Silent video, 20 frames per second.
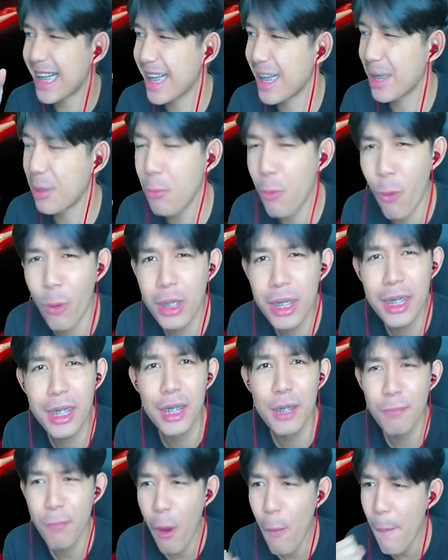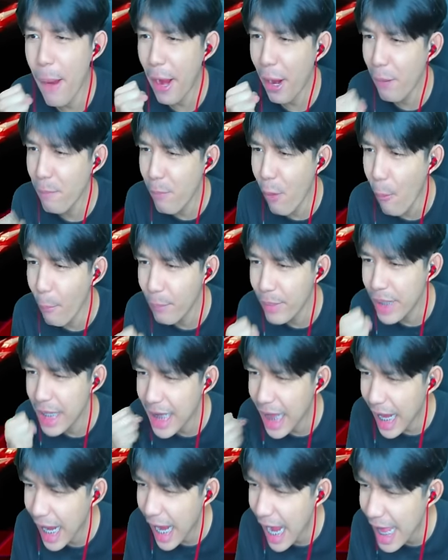ทุกคนเป้าหมายของผมใน
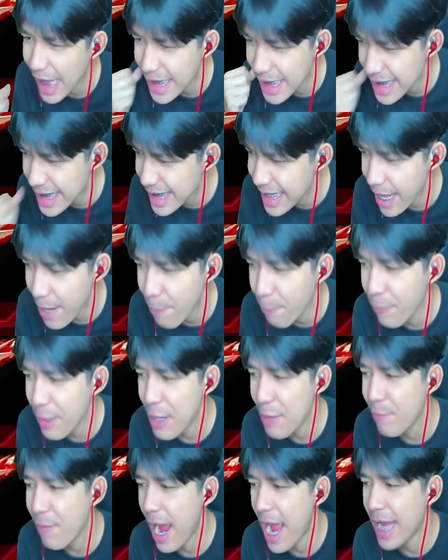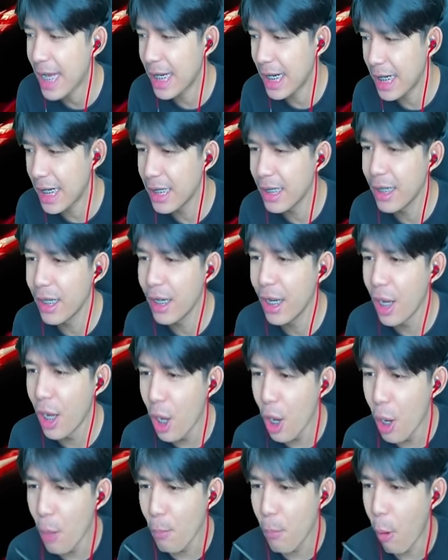การเล่นเกมฟรีไฟก็คือ
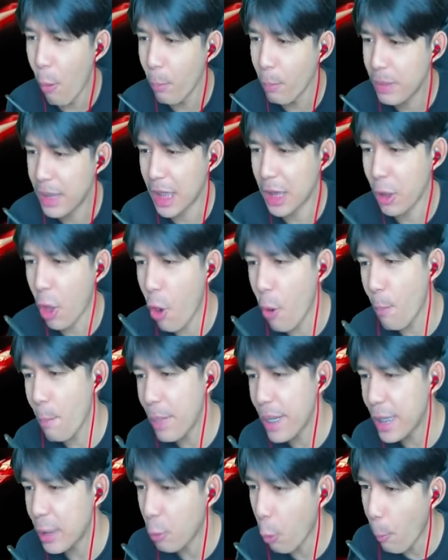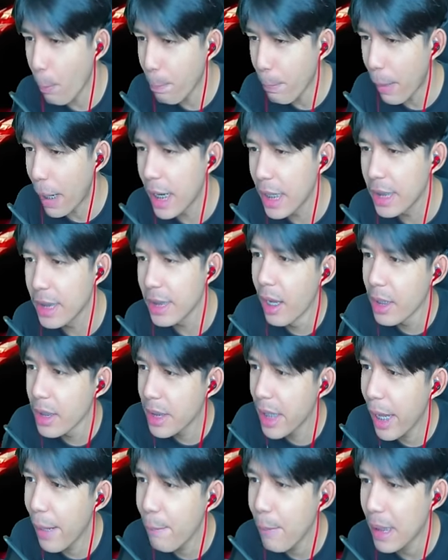ผมจะต้องมีทุกปืน
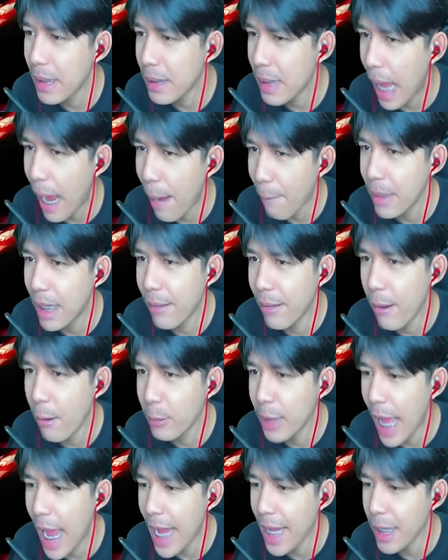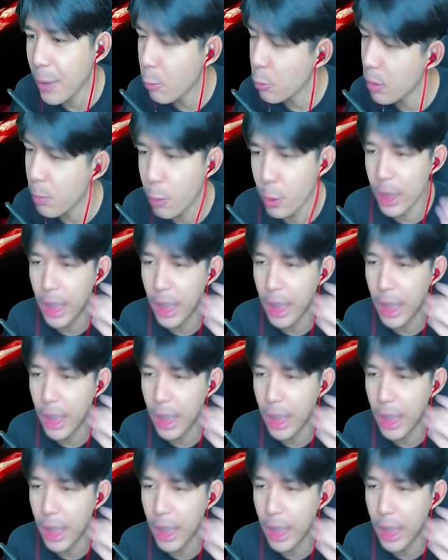ที่มันอัพเลเวลได้กูจะพูดยัง